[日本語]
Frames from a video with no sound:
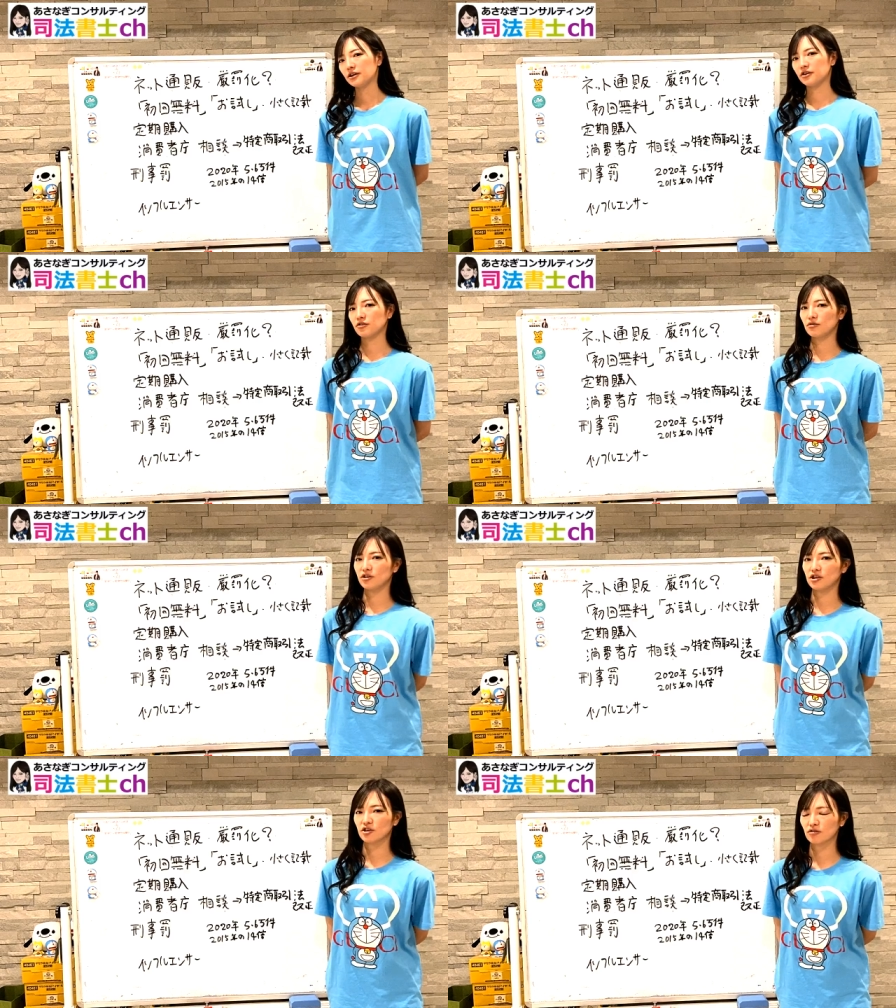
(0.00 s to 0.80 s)
非常
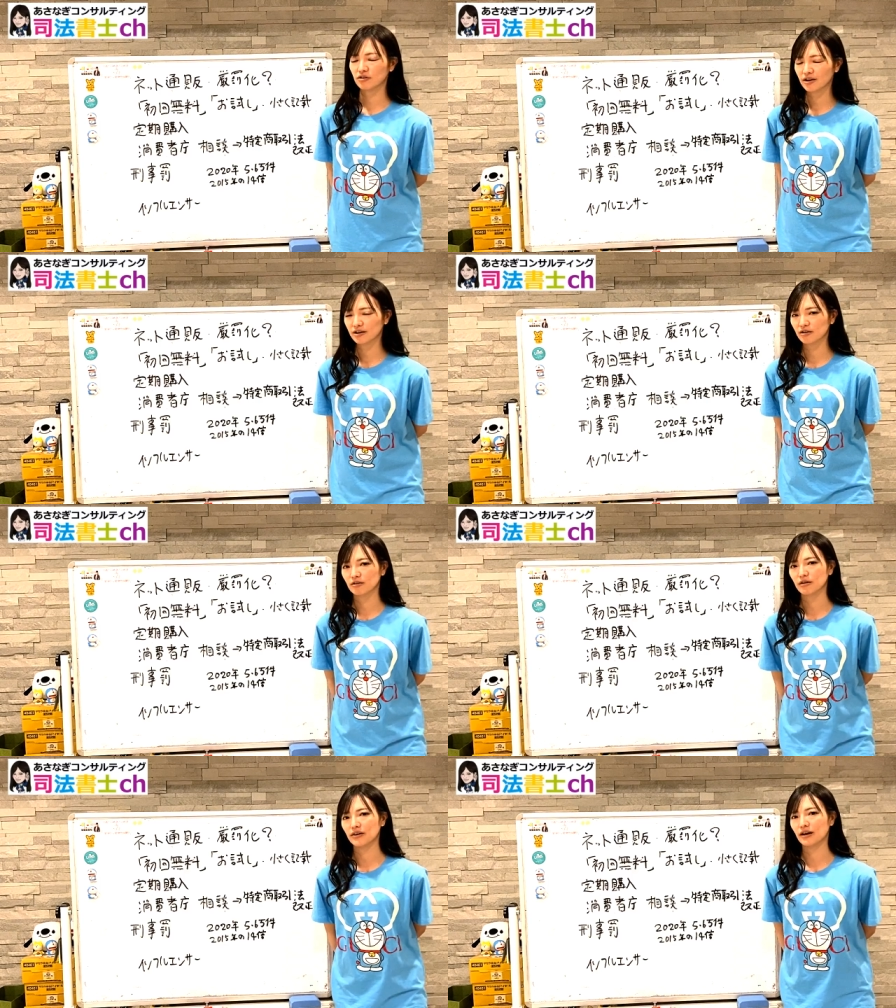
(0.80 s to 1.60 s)
に慎重にならなく
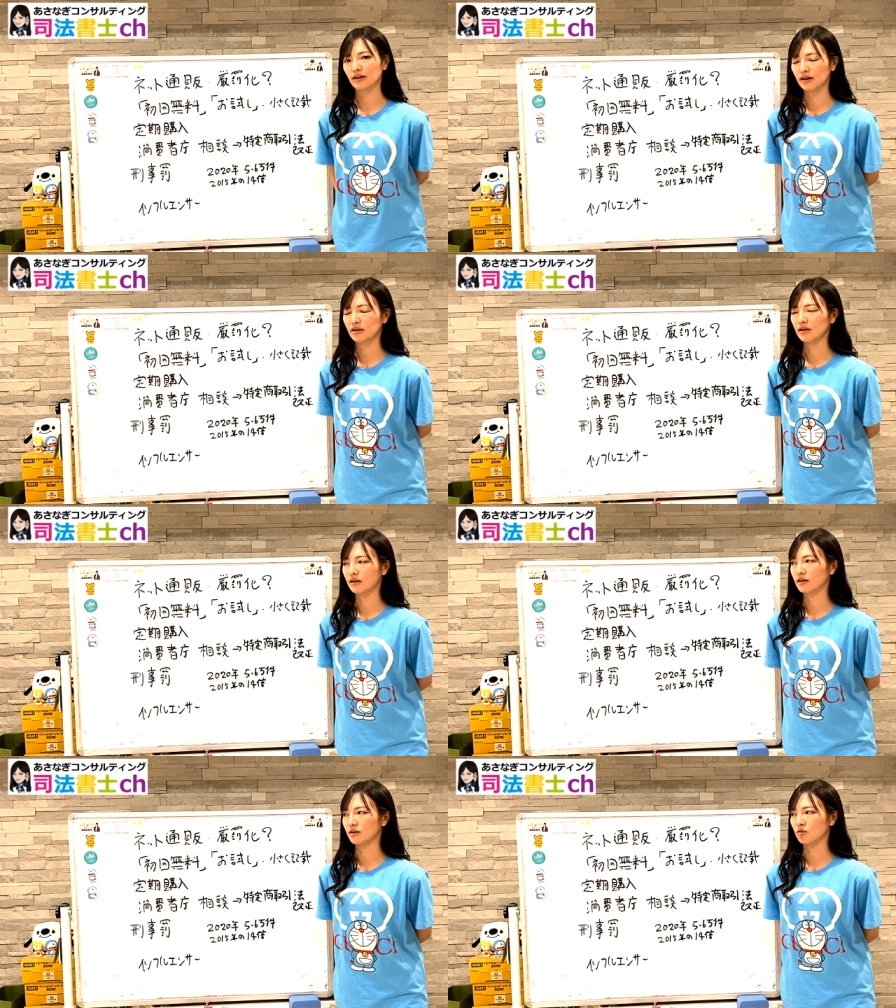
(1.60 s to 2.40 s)
てはならない、
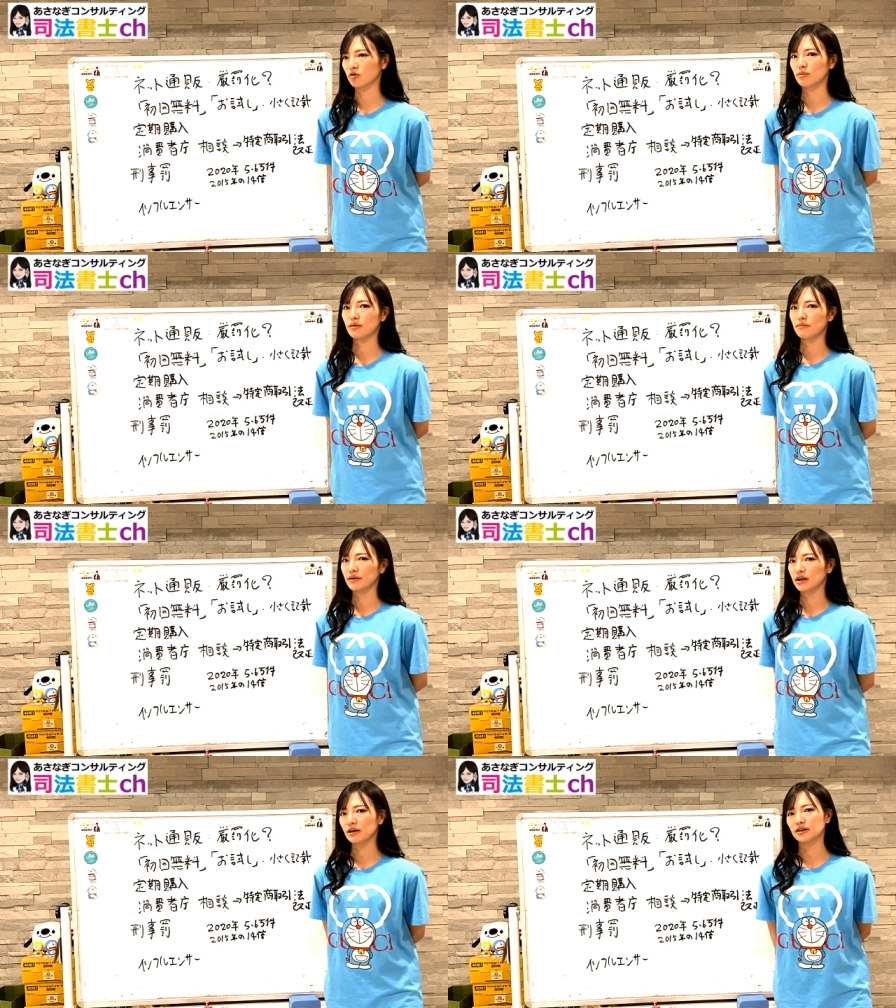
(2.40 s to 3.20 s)
えー、局面
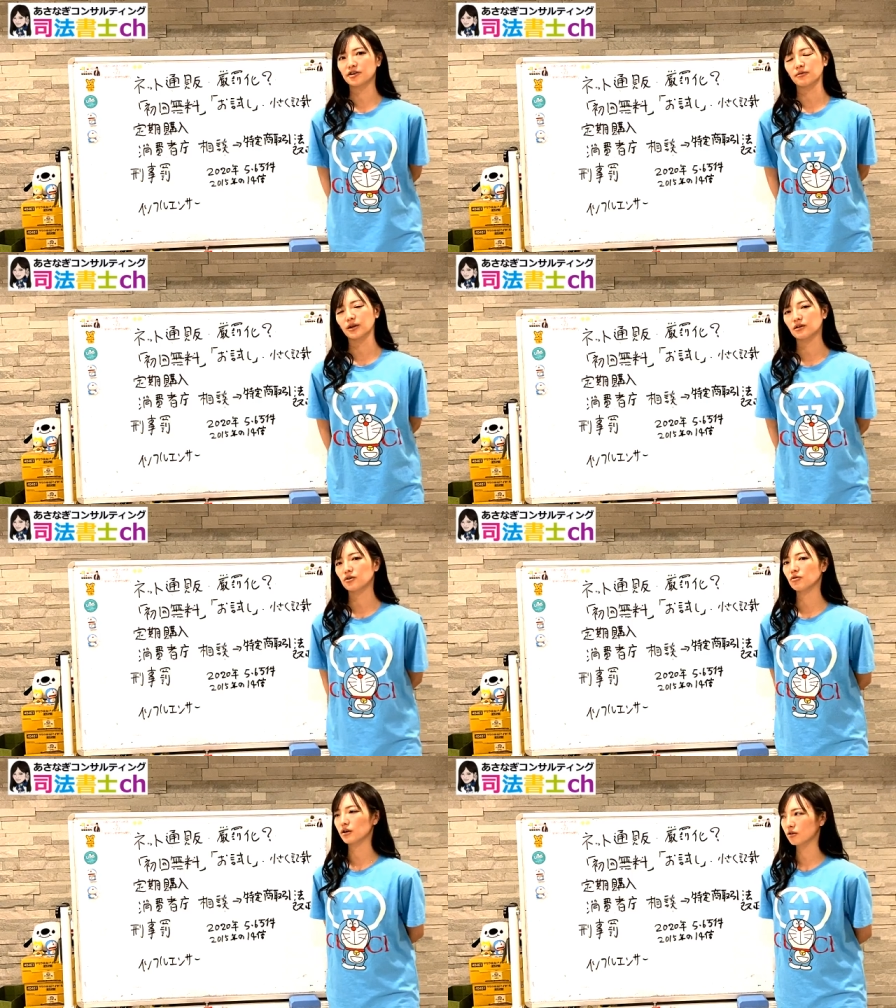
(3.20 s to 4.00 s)
まで来てしまって
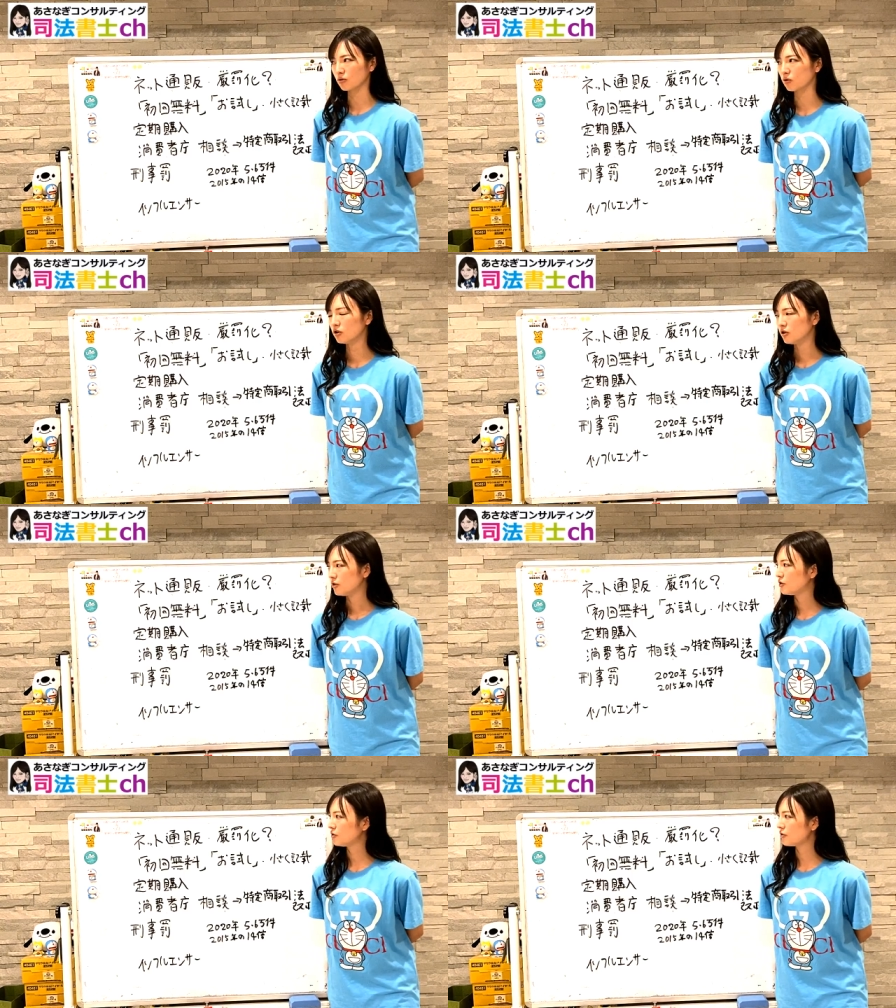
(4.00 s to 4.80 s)
いるのかなと
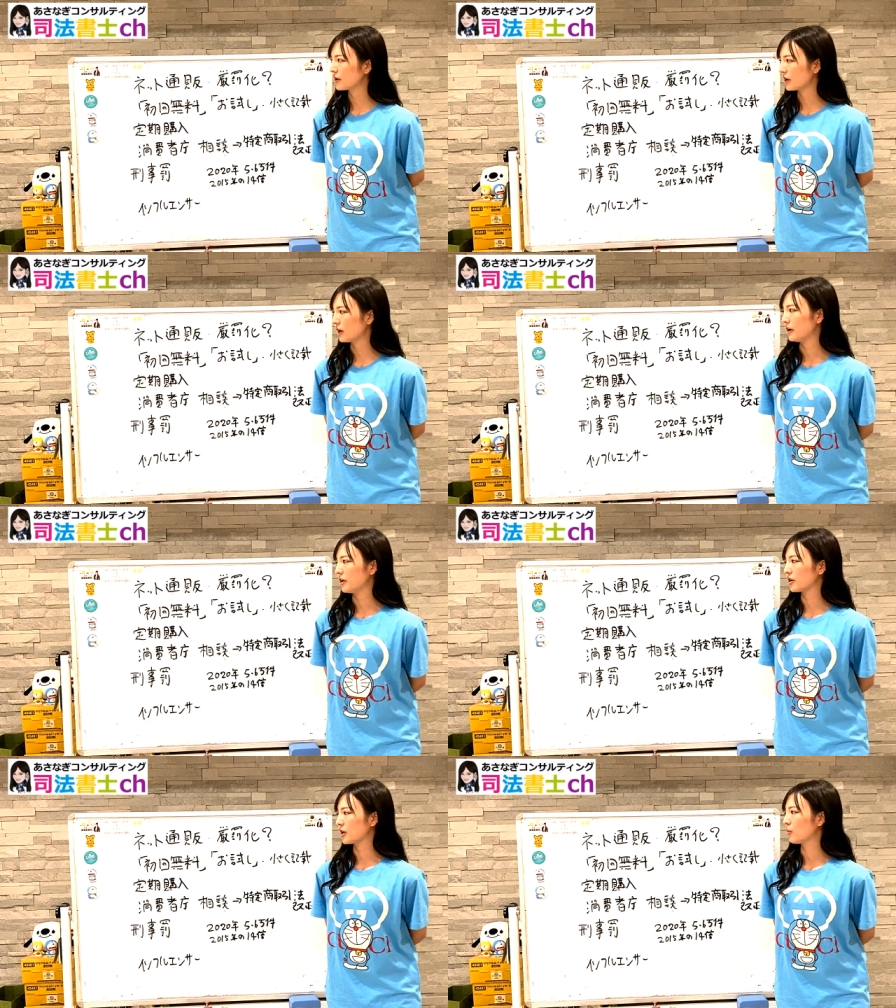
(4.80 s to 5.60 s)
いうようなね、
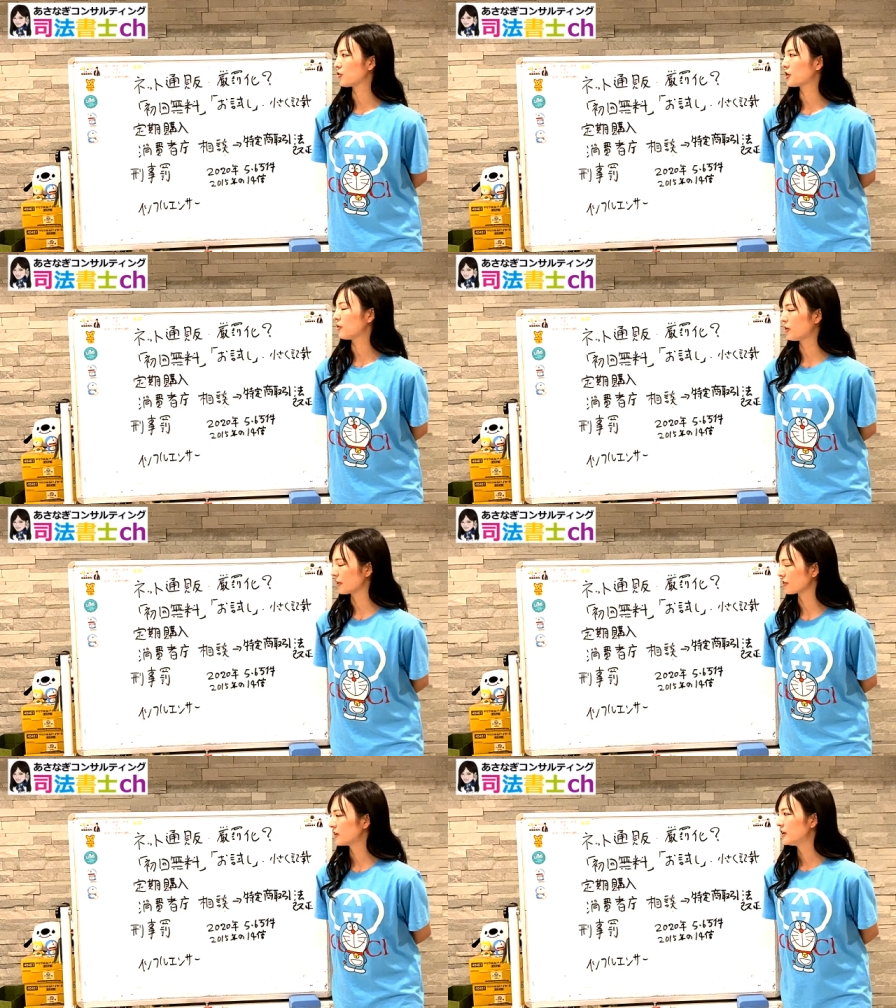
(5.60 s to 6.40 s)
え気もしており
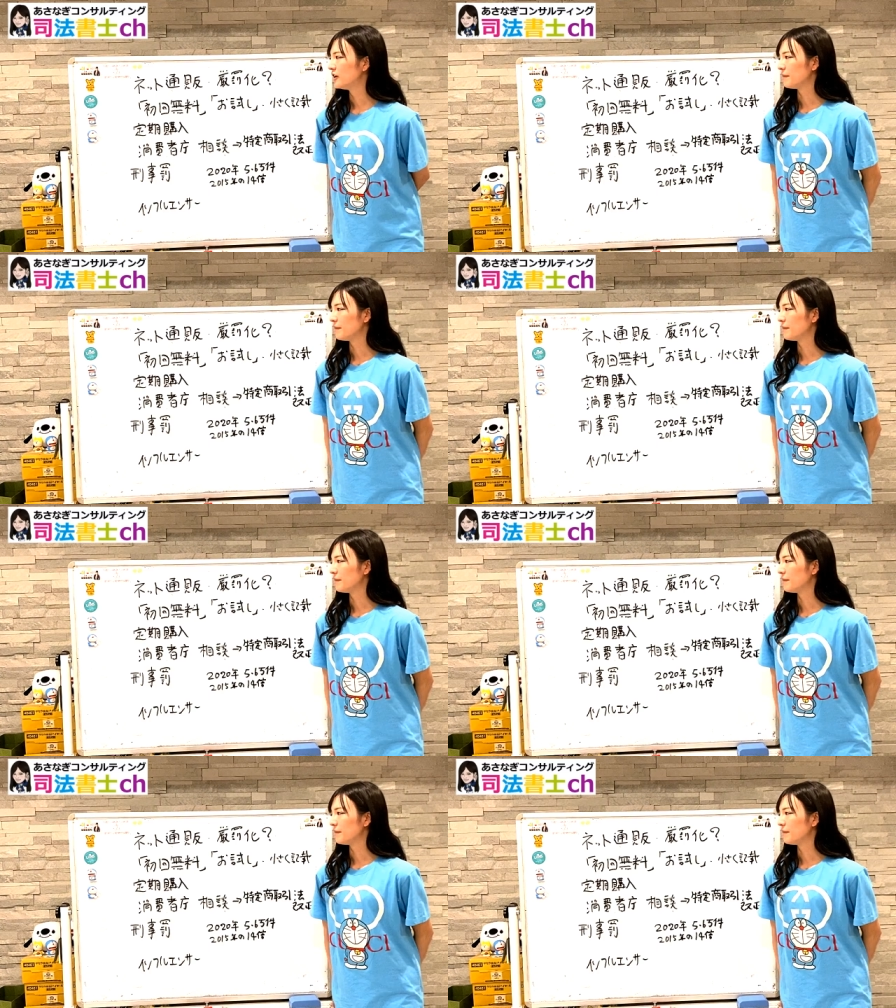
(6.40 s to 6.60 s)
ます。